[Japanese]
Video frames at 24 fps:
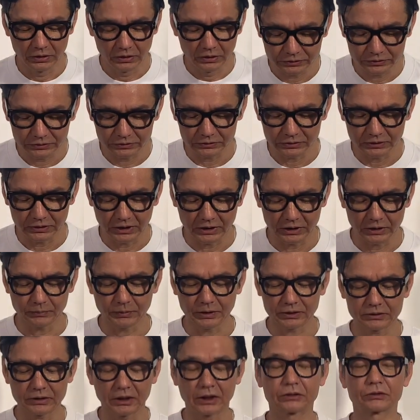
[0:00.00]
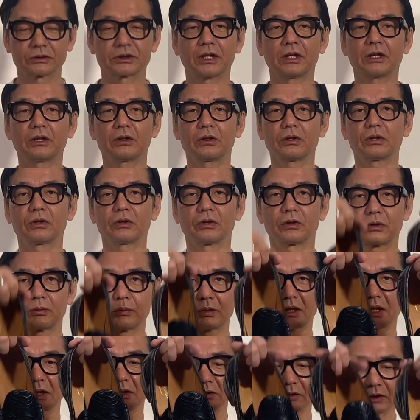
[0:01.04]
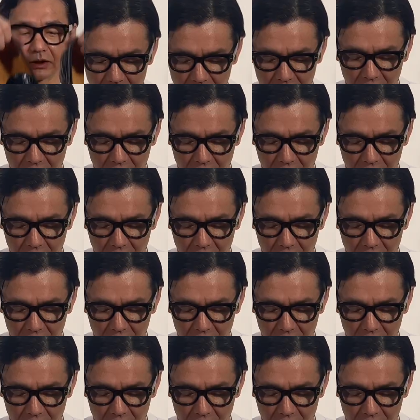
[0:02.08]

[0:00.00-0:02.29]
靴になりますあの専業ブランドで